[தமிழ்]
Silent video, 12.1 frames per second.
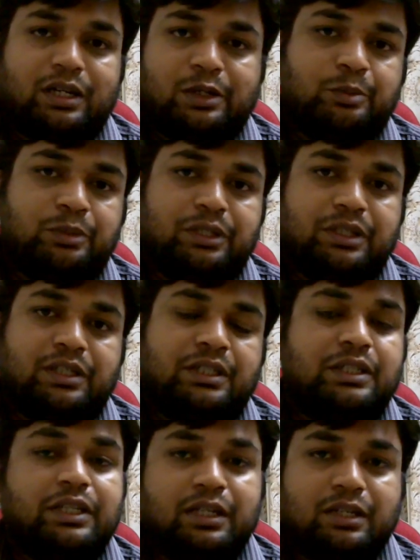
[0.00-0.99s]
ஆளுமை
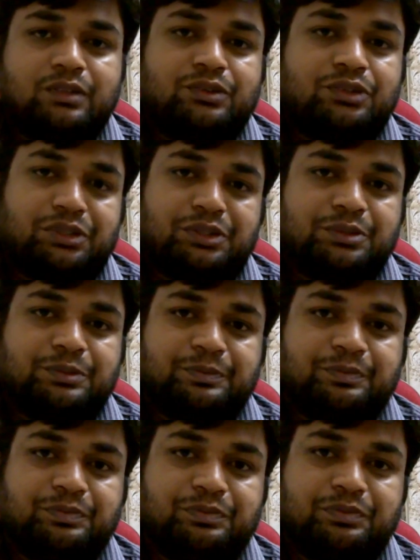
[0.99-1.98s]
என்னன்னு எங்களுக்கு தெரியும்
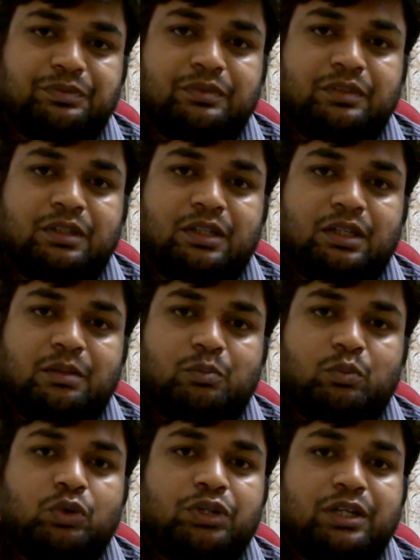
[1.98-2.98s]

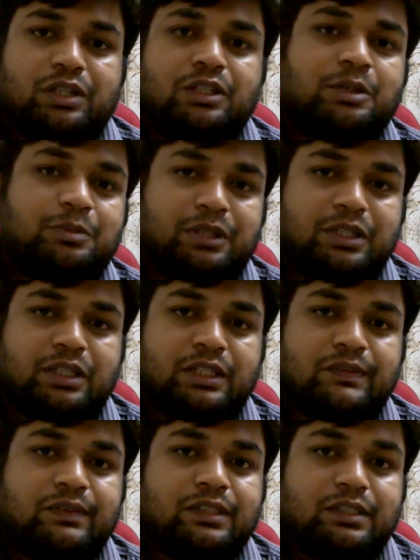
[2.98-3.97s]
முடியாது அப்படிங்கிறத
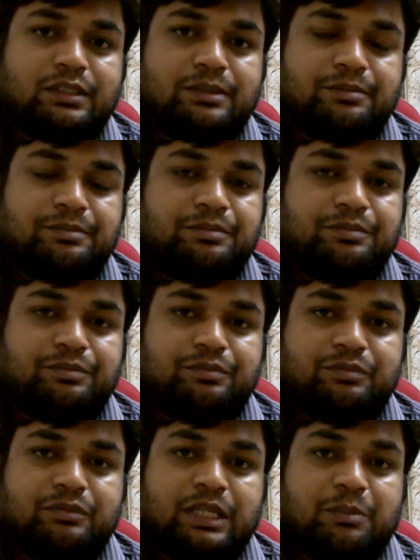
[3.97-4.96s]
வந்து
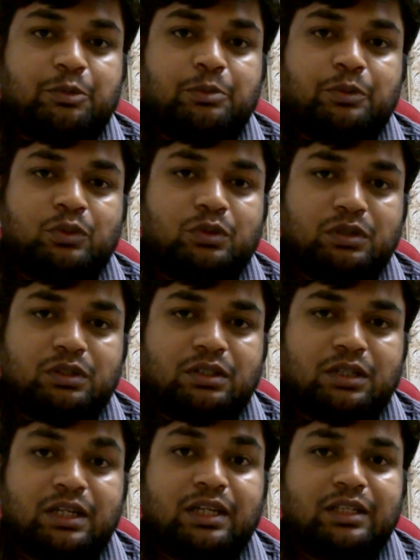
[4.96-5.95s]
எப்பவுமே உங்கள்
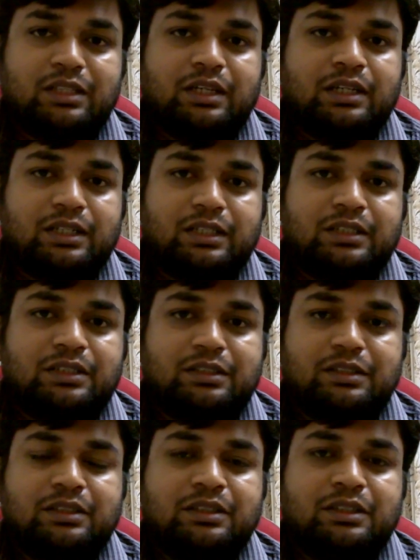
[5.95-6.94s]
அகராதியில் கிடையாது
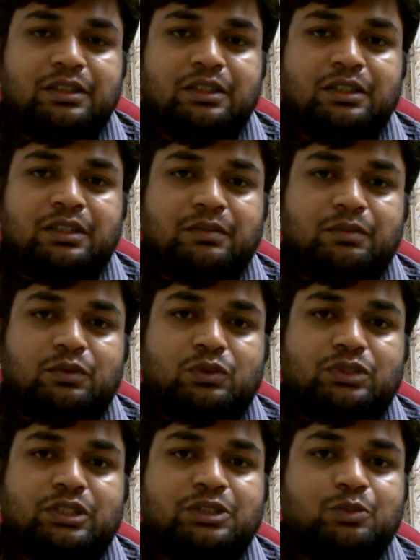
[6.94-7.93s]
ஒன்று
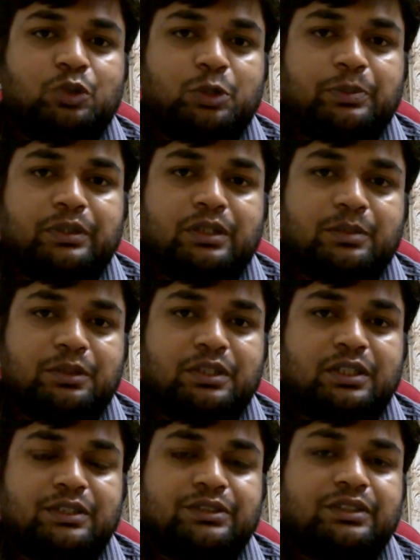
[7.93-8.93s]
செஞ்சு முடிப்பேன்
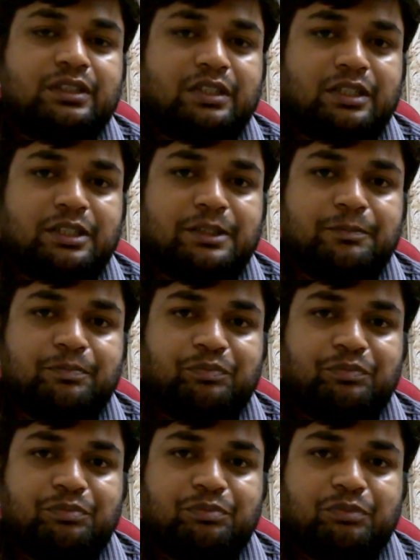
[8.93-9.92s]
அப்படின்னு நினச்சிட்டிங்கன்னா
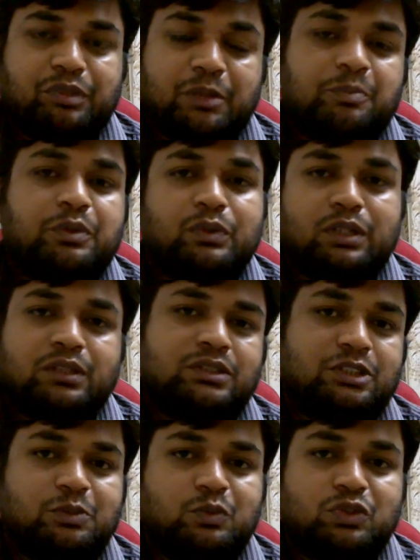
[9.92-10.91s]
எப்படி இருந்தாலும்
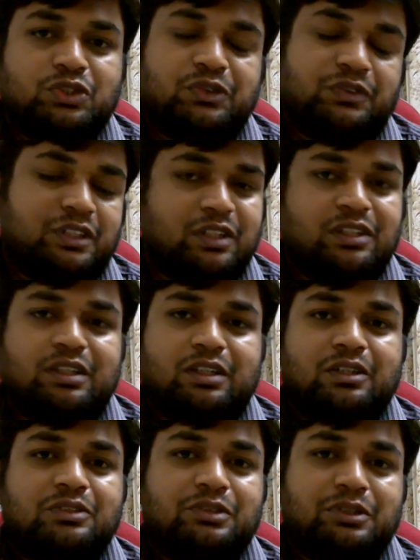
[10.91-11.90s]
செஞ்சு முடிச்சிருவீங்கிறது
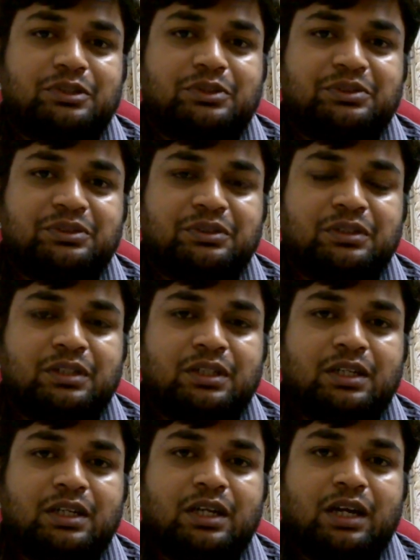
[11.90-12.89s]
எங்களுக்கு தெரியும்
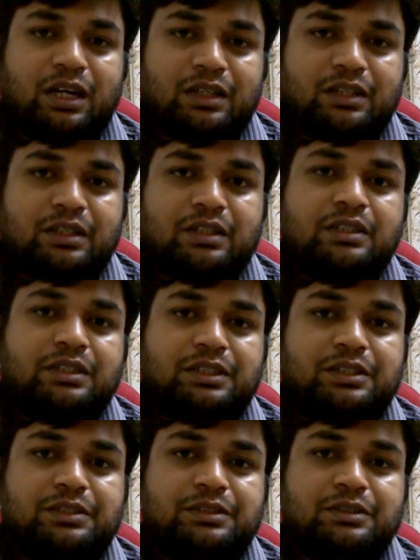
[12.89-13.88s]

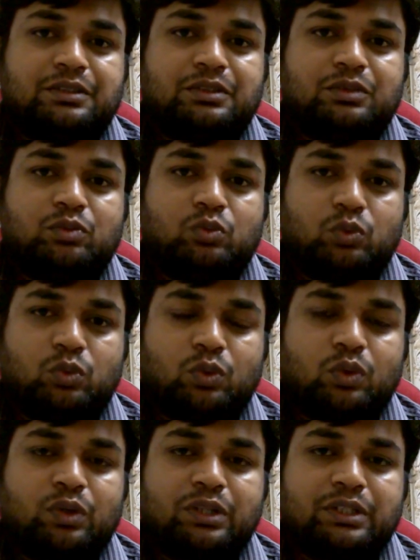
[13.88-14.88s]
அதங்காட்டிக்கு
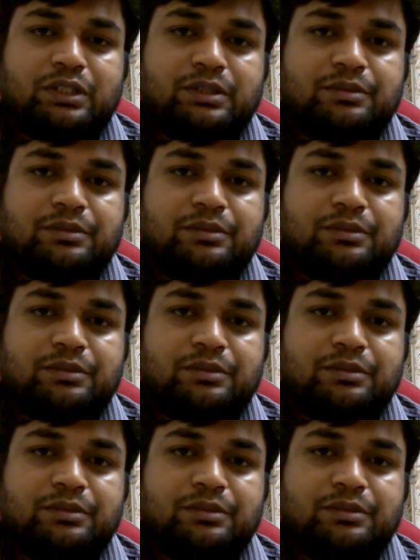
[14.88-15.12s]
உங்களுடைய